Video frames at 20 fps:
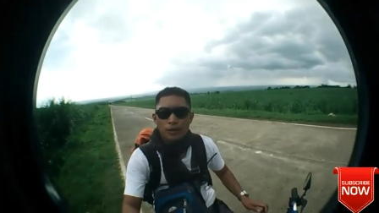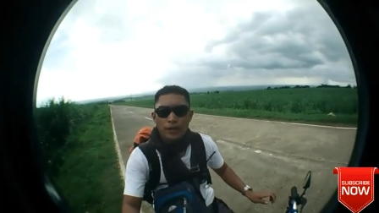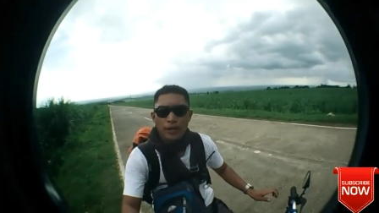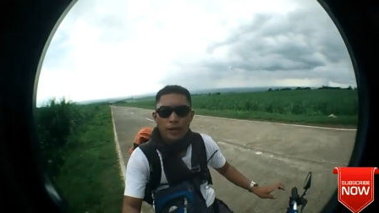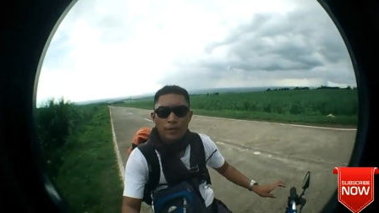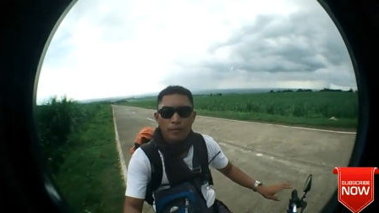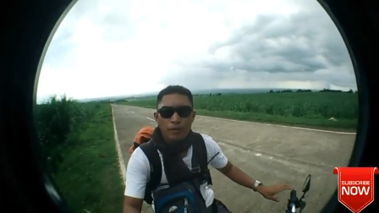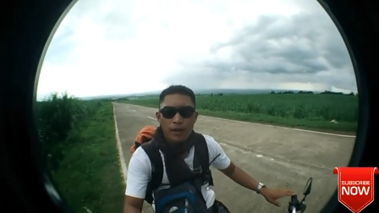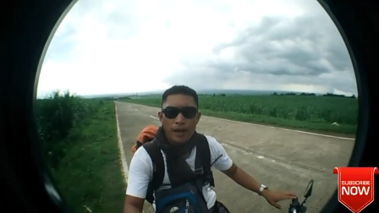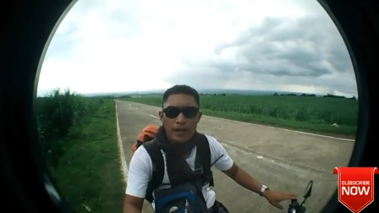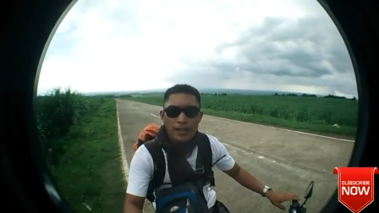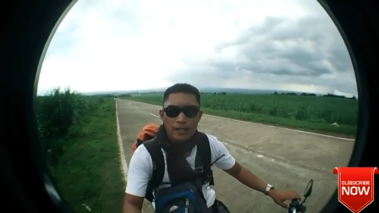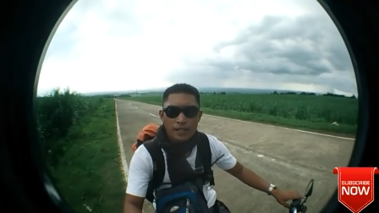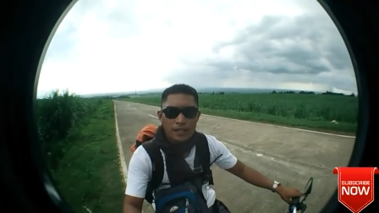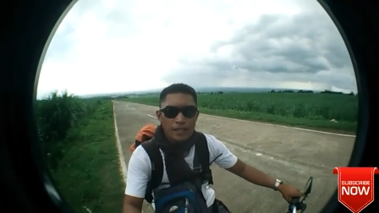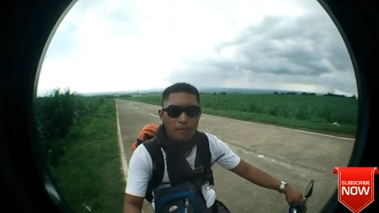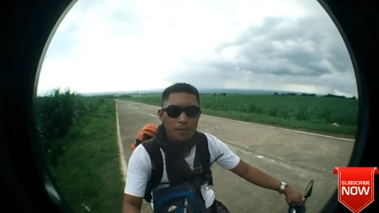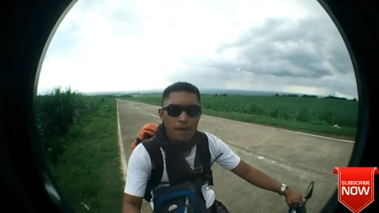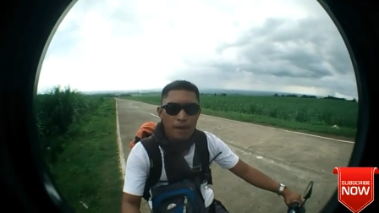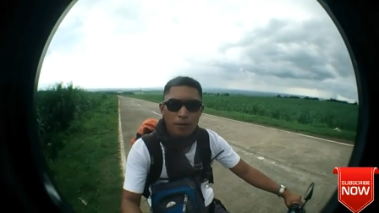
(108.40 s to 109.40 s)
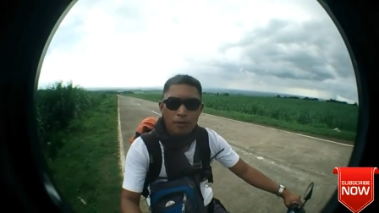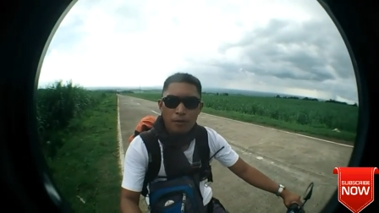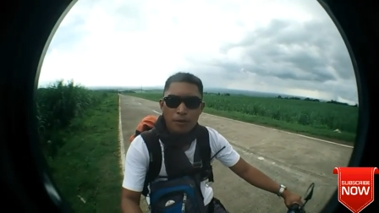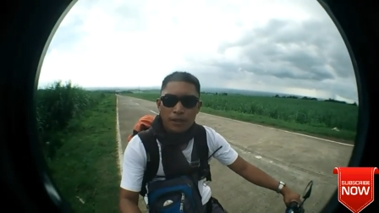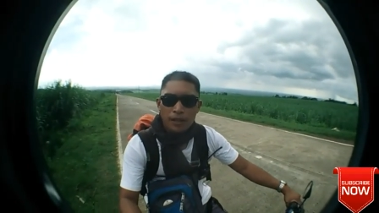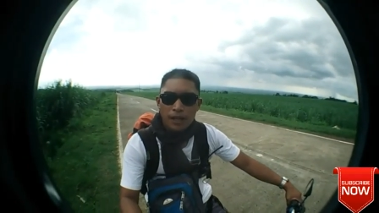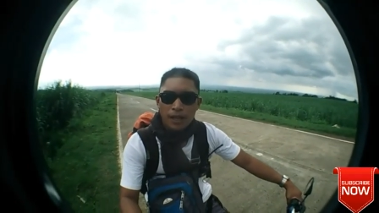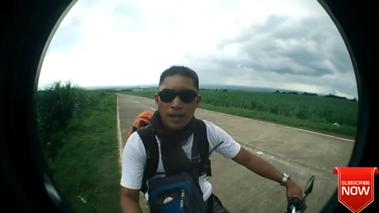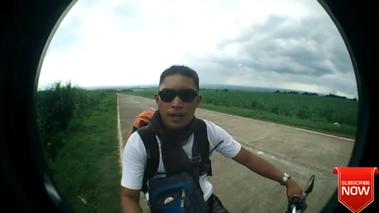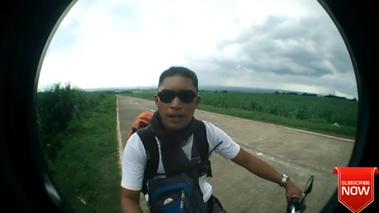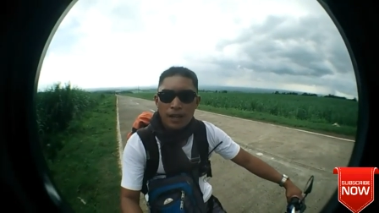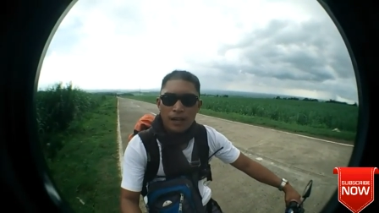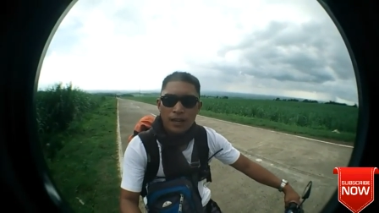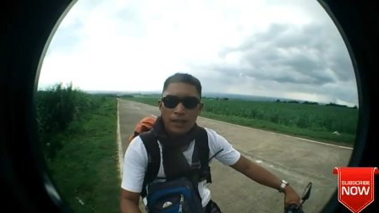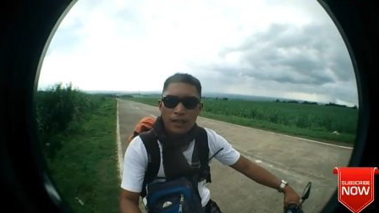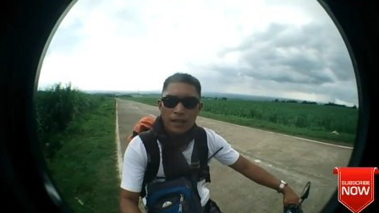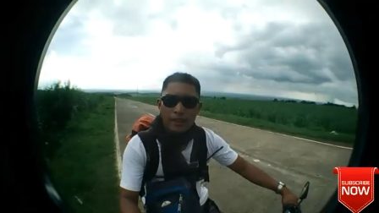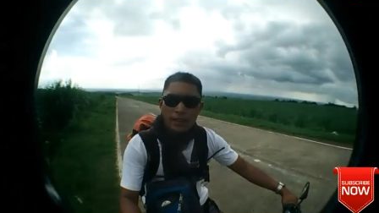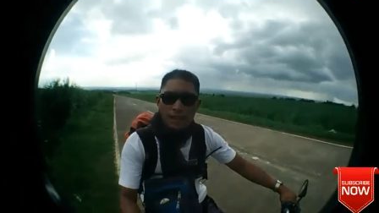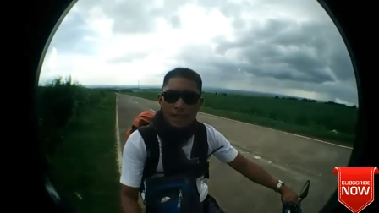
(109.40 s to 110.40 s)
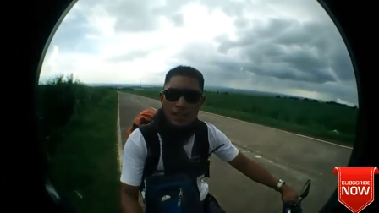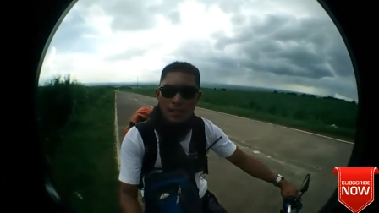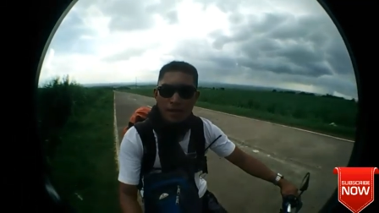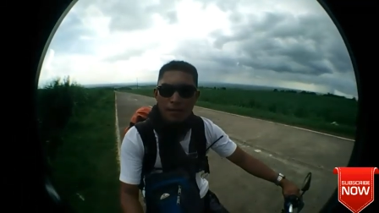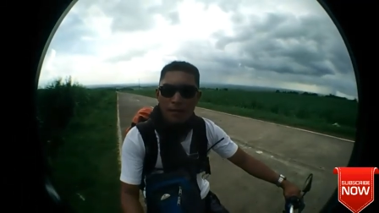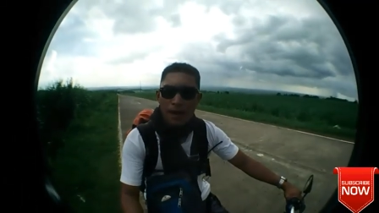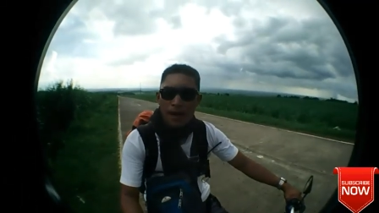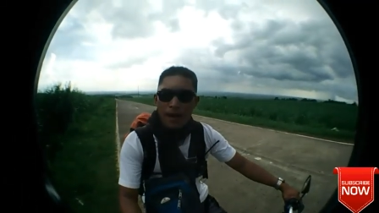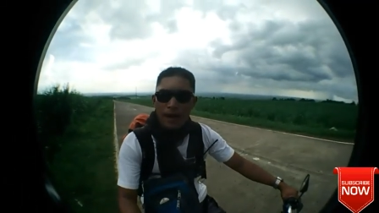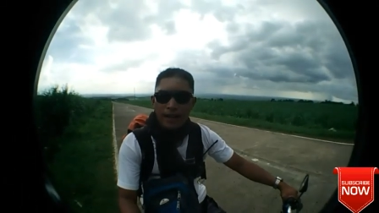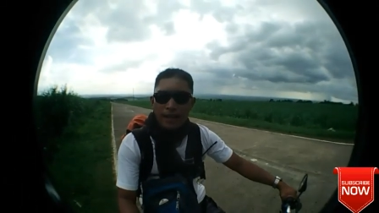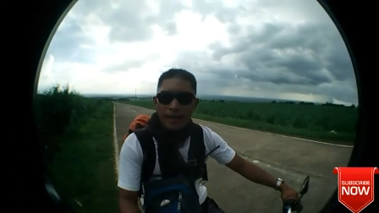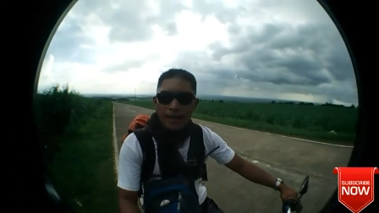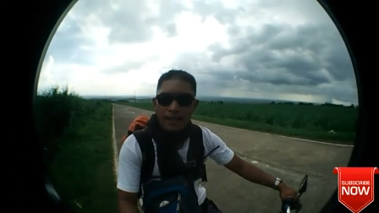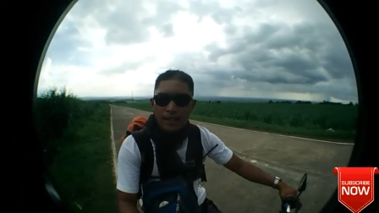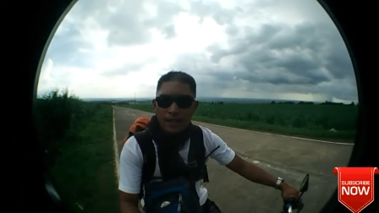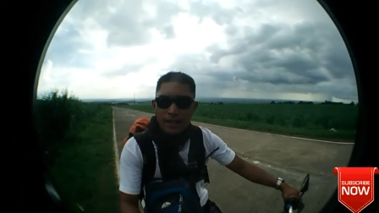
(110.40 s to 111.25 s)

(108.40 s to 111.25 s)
So yan po guys, di pa po nakarating sa bahay.